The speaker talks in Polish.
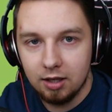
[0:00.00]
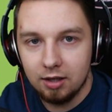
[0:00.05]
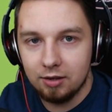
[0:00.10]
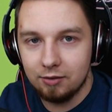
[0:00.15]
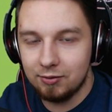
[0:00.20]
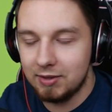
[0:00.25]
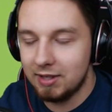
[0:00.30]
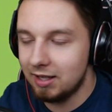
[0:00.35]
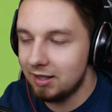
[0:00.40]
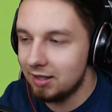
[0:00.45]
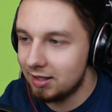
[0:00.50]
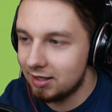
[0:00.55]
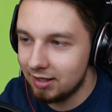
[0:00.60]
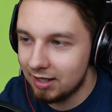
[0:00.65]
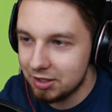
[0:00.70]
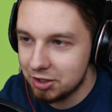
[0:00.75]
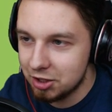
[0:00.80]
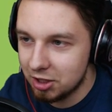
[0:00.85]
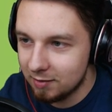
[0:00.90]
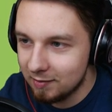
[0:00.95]
W tych
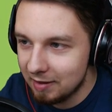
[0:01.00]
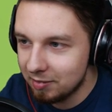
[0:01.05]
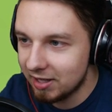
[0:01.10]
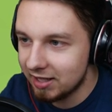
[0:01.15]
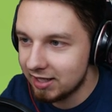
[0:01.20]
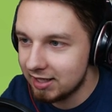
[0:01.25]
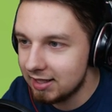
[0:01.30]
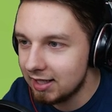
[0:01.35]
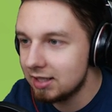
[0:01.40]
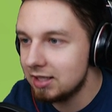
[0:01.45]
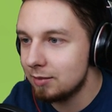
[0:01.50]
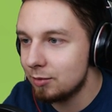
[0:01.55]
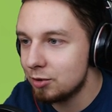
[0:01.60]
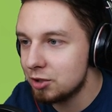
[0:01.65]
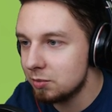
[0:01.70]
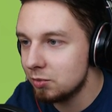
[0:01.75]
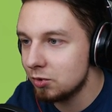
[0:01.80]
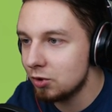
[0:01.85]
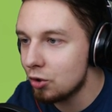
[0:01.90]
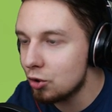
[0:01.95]
naszych mapkach i tak nie
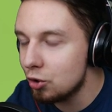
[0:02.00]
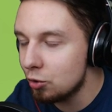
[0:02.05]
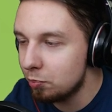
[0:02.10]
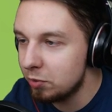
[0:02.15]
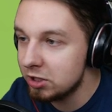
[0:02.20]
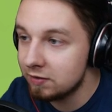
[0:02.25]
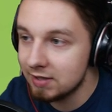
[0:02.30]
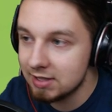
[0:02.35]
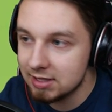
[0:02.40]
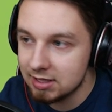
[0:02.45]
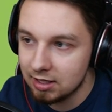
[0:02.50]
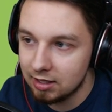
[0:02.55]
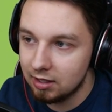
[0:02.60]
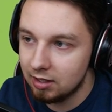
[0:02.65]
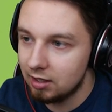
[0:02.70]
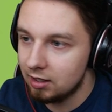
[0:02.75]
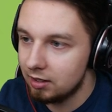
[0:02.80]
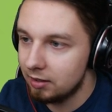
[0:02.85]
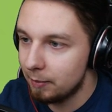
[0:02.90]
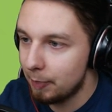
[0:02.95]
możemy go kupić, więc
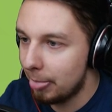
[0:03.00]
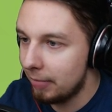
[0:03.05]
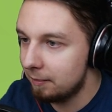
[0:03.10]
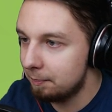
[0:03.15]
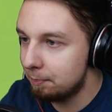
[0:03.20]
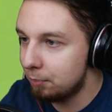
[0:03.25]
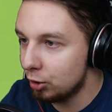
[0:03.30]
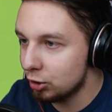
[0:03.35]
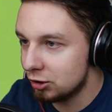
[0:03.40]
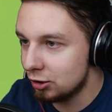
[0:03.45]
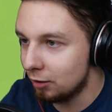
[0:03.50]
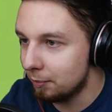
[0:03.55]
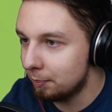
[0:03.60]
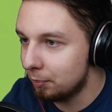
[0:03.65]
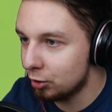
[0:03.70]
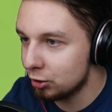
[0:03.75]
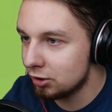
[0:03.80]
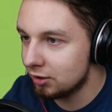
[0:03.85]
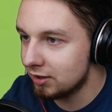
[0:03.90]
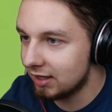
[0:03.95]
po co,
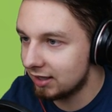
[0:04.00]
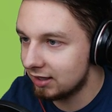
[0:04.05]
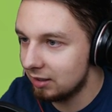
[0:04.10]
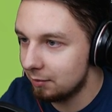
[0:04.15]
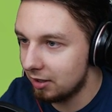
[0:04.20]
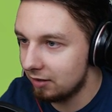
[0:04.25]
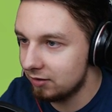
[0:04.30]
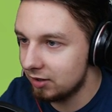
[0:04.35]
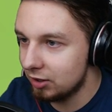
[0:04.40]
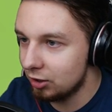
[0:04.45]
po co tak naprawdę?